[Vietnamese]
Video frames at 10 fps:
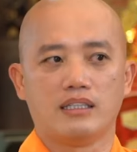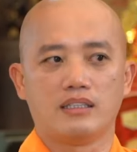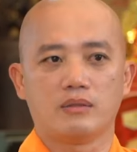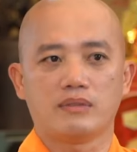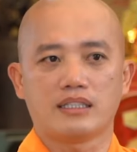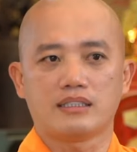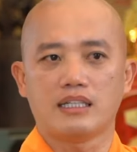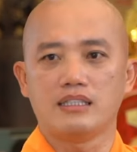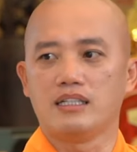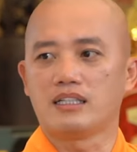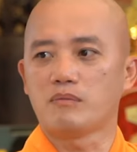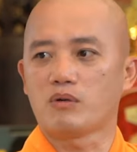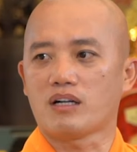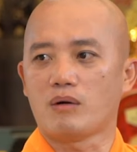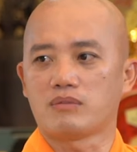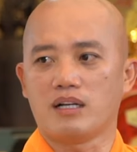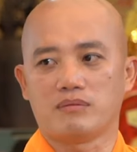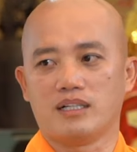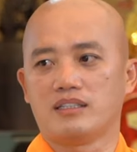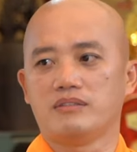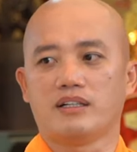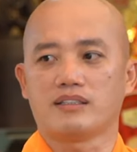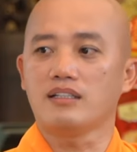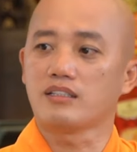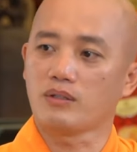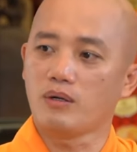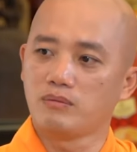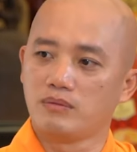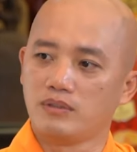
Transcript: tự nhiên chúng ta xây dựng nên một cộng đồng đệ tử Phật rất là tốt.